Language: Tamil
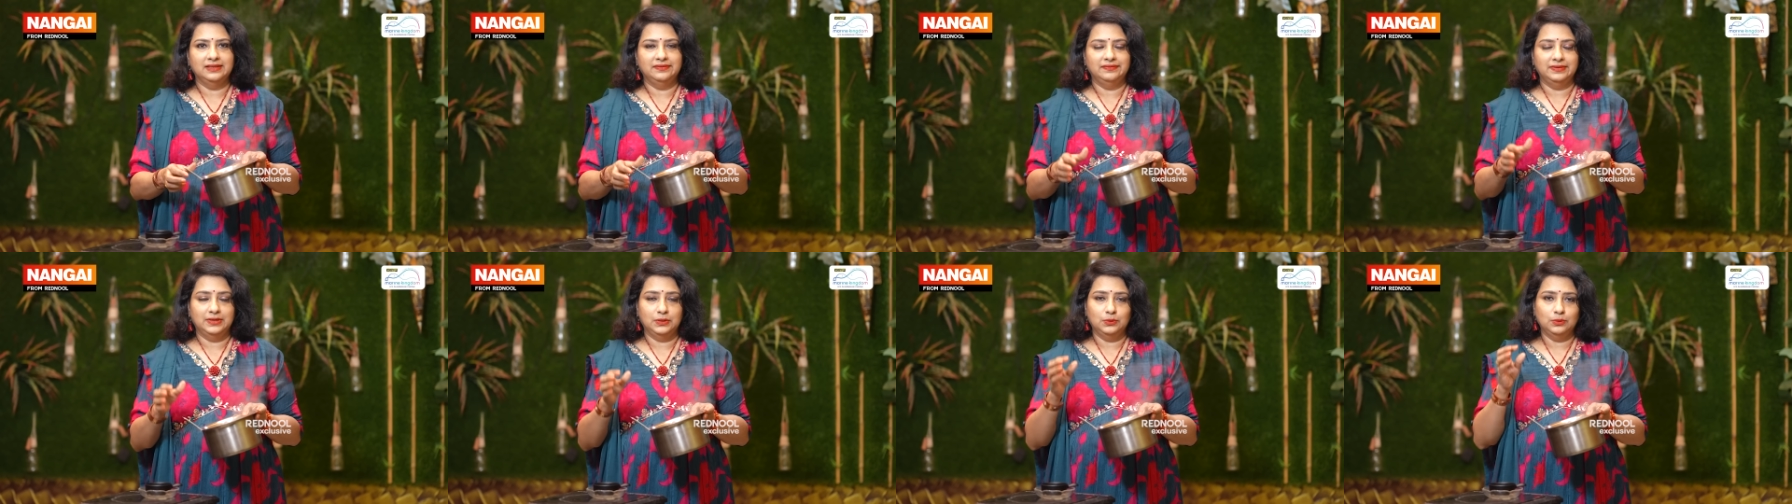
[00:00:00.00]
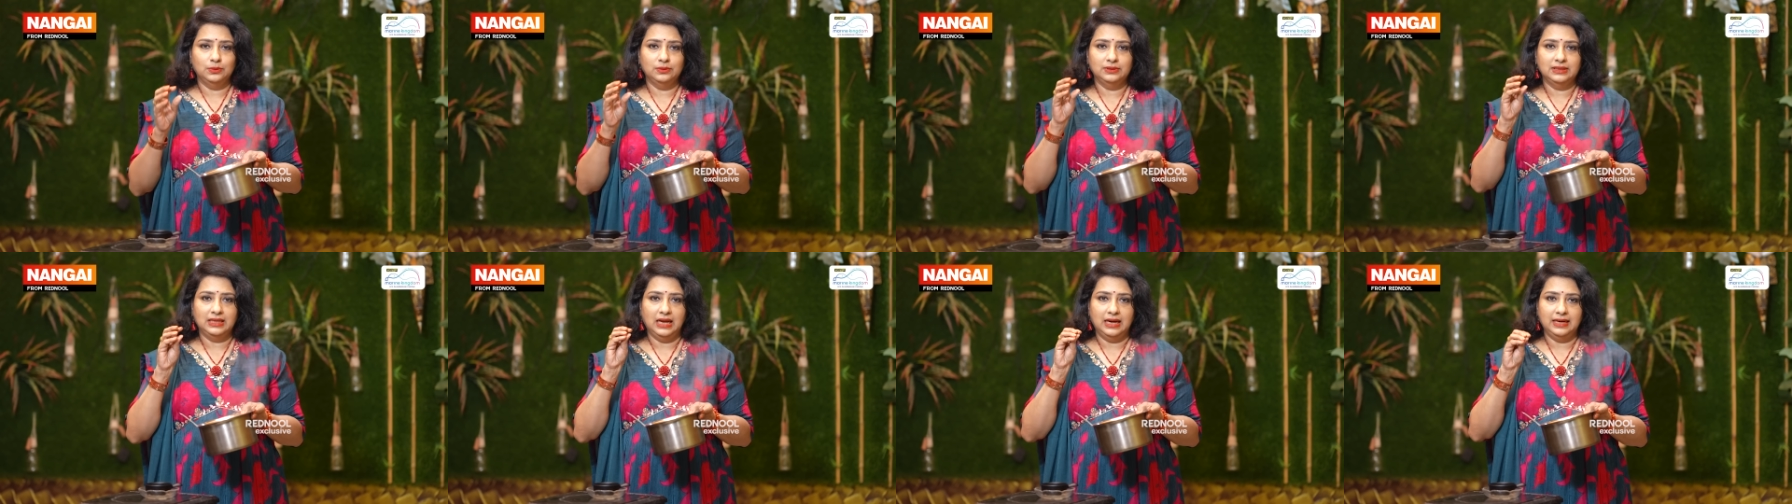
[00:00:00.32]
இது
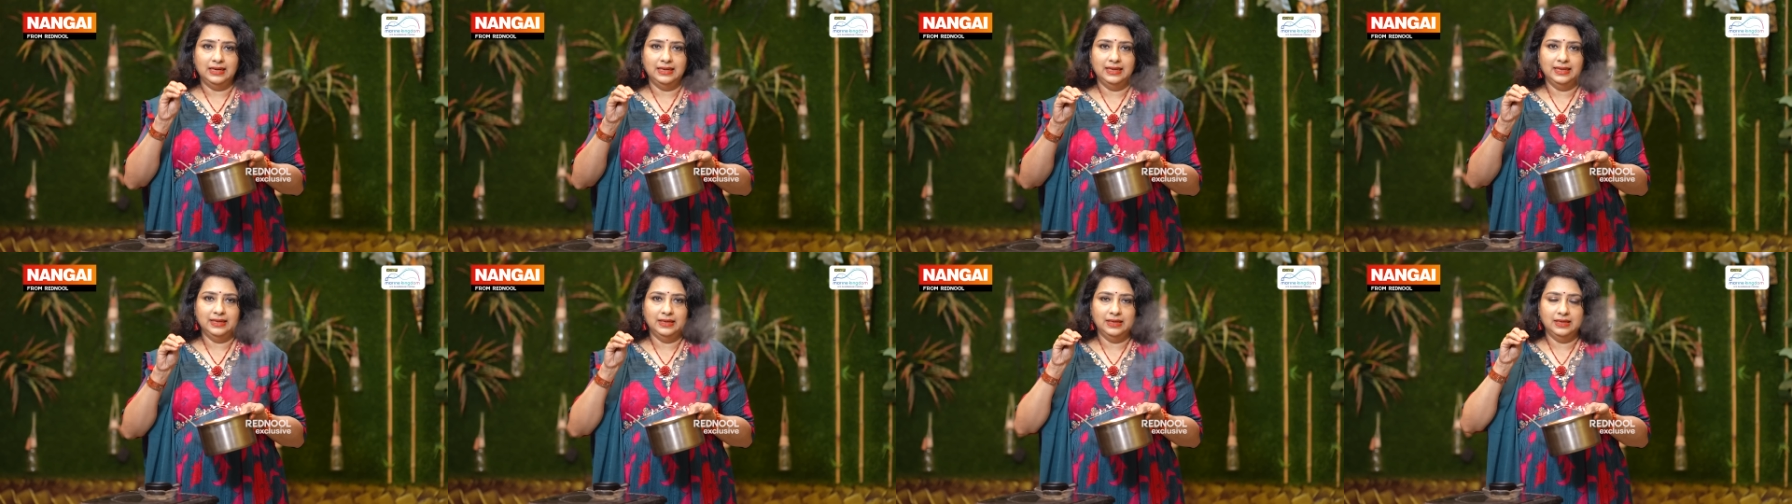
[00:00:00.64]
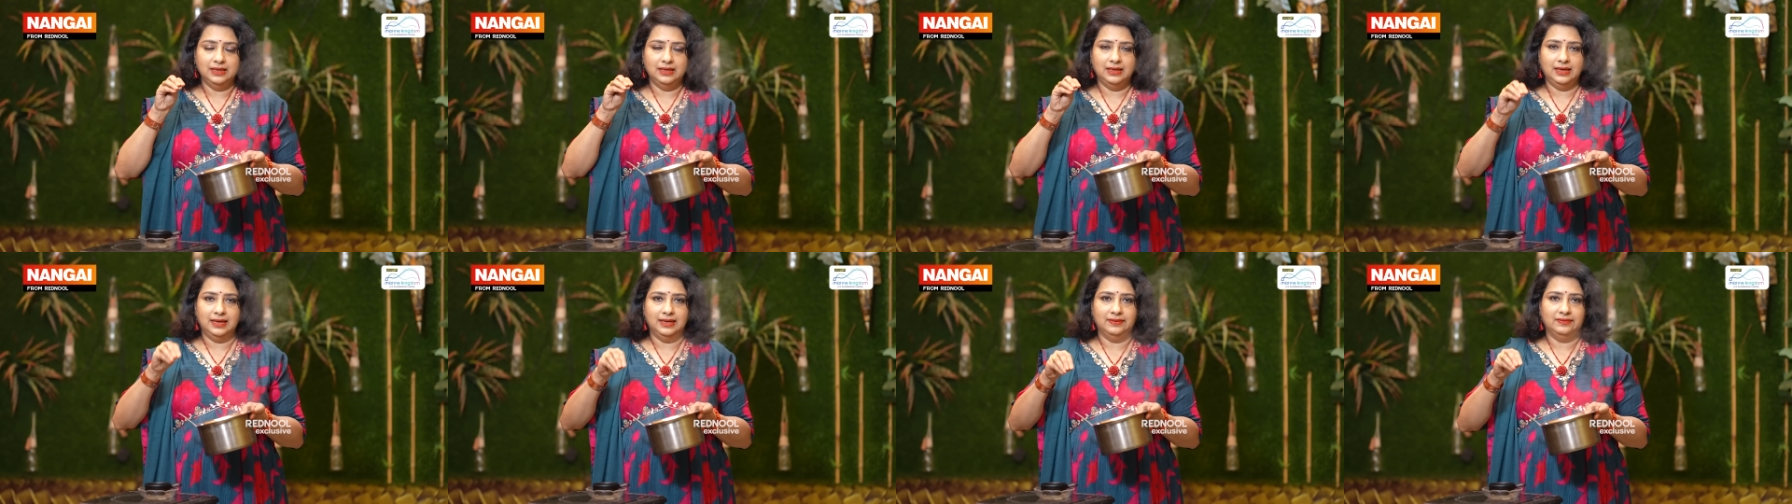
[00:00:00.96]
வெறும்
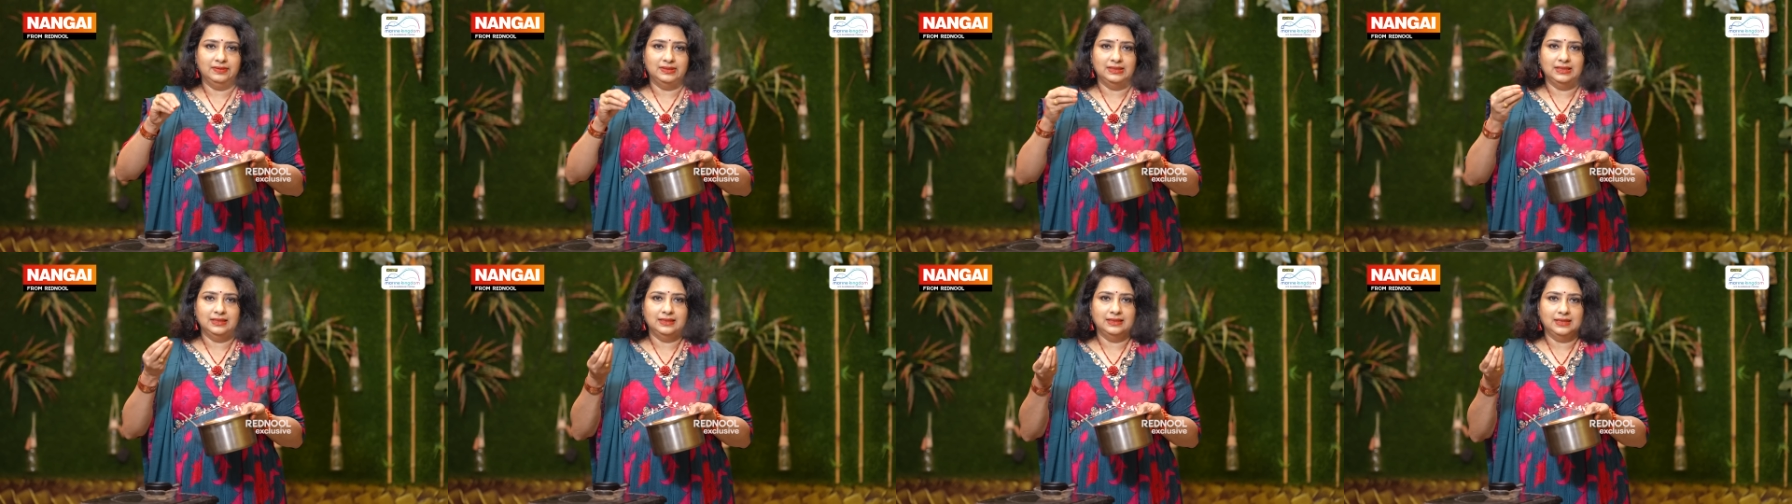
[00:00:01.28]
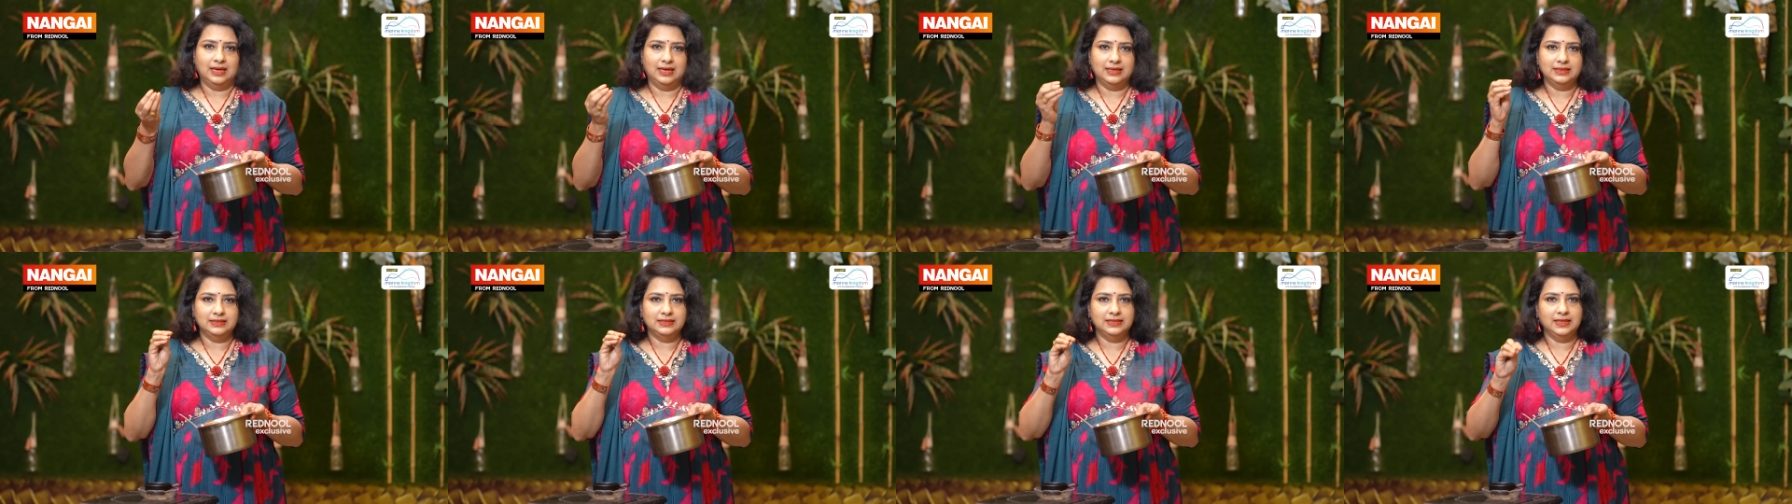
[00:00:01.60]
தண்ணியில் வந்து
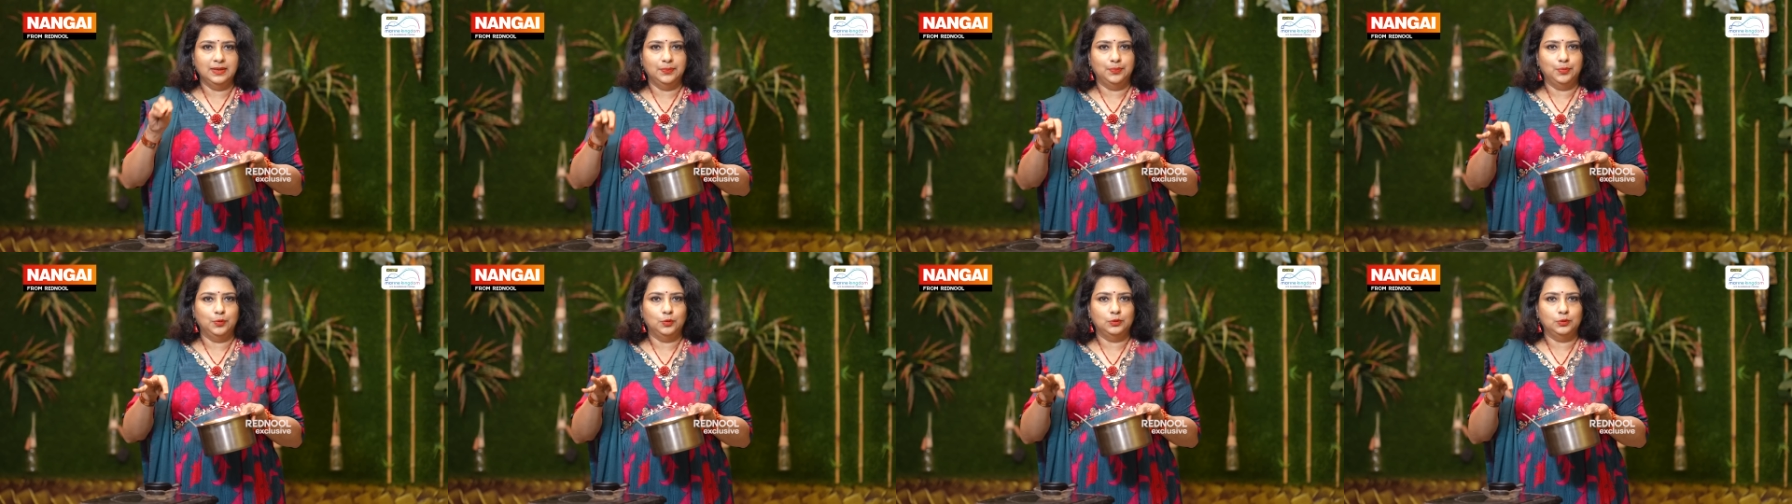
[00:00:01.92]
இந்த அரிசியை